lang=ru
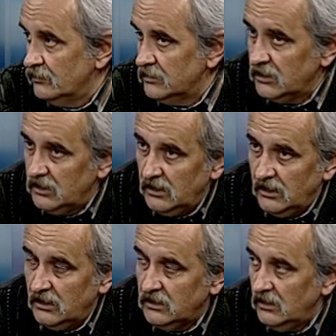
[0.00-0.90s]
уже,
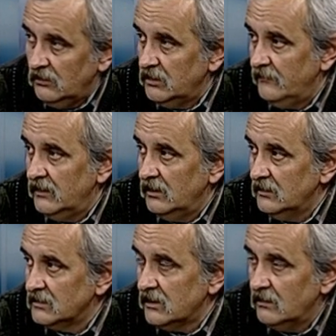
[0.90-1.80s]
когда он
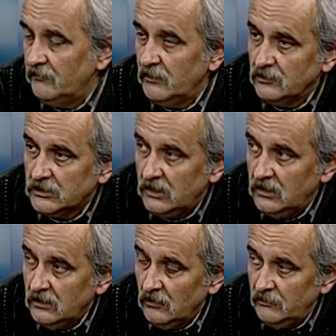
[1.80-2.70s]
обвинялся в покушении
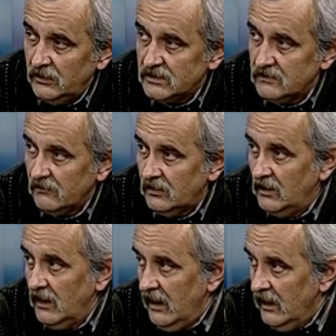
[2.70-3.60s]
на убийство.
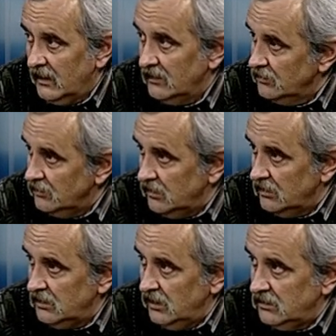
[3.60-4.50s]

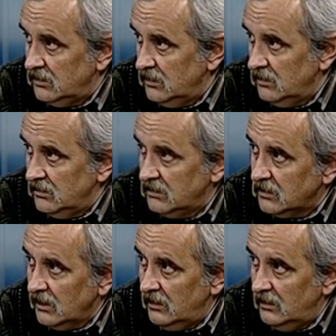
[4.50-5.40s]
Эти
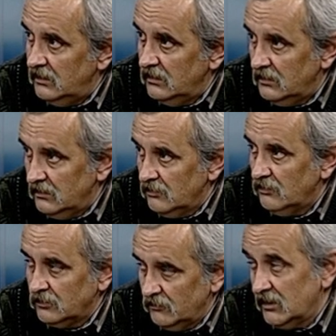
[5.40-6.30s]
детали
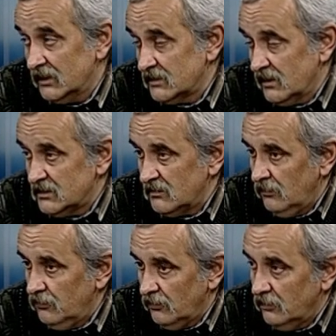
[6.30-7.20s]
он мне рассказывал,
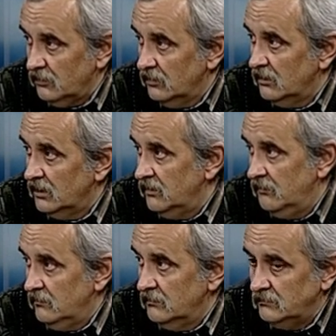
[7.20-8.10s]
но они
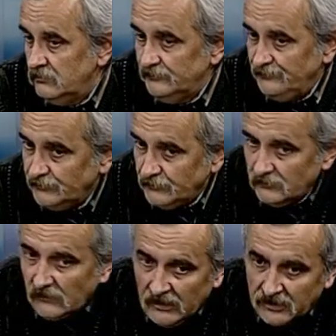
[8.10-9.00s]
угу.
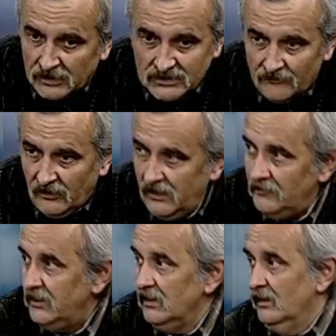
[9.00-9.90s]
интересовали
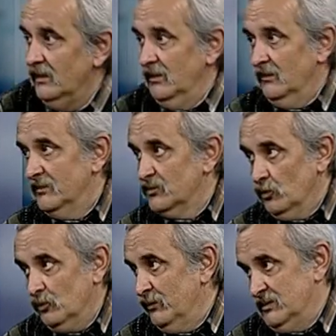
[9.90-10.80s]
меня
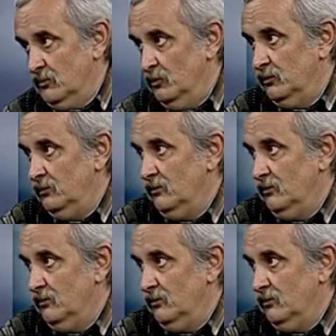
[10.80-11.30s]
поскольку-поскольку.